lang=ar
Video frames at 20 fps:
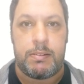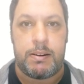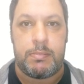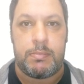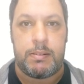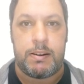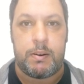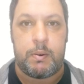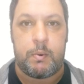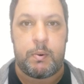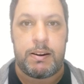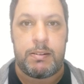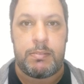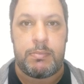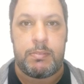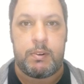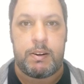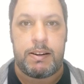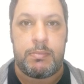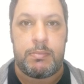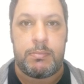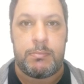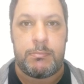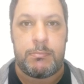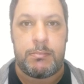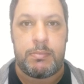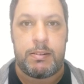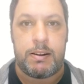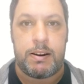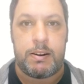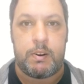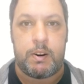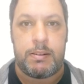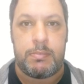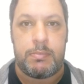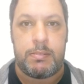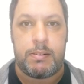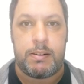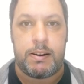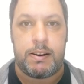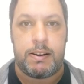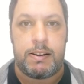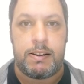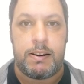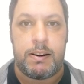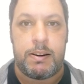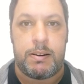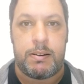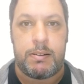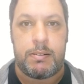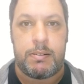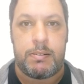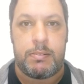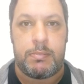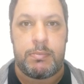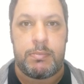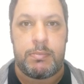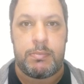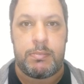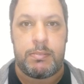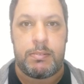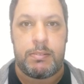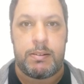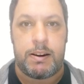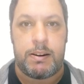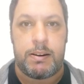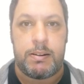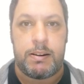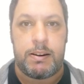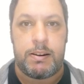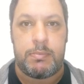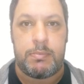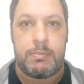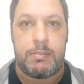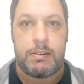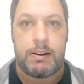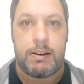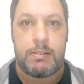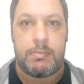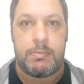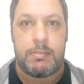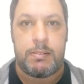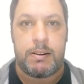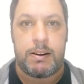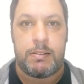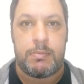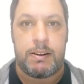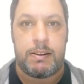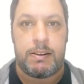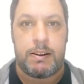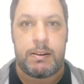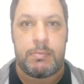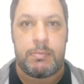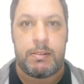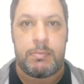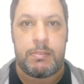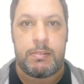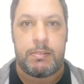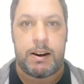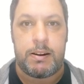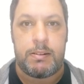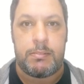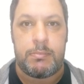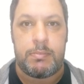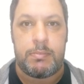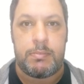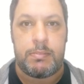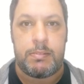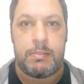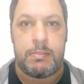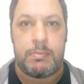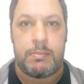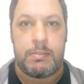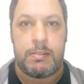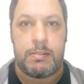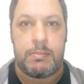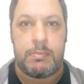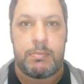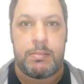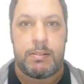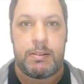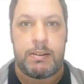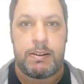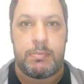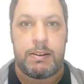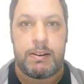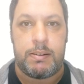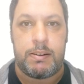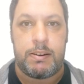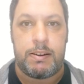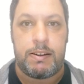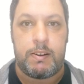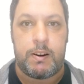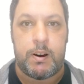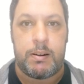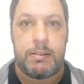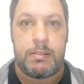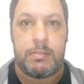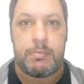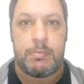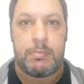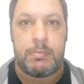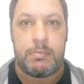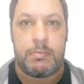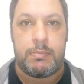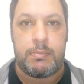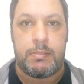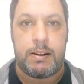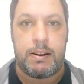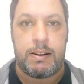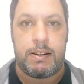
تمنع باريس من المضي في هذه الصفقه لا تبدو بديهيه في الوهله الاولى ففرنسا ما